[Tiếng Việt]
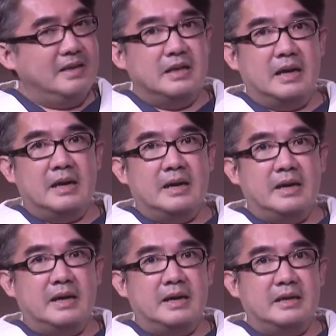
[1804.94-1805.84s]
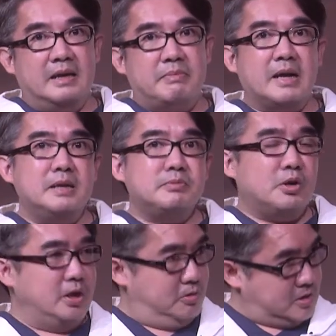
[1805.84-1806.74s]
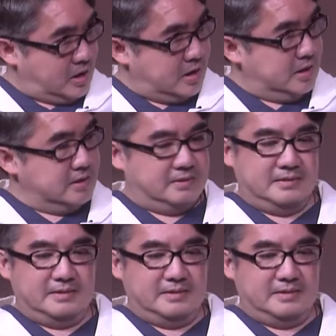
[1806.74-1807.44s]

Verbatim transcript: à, để bác giúp tôi hiểu rõ hơn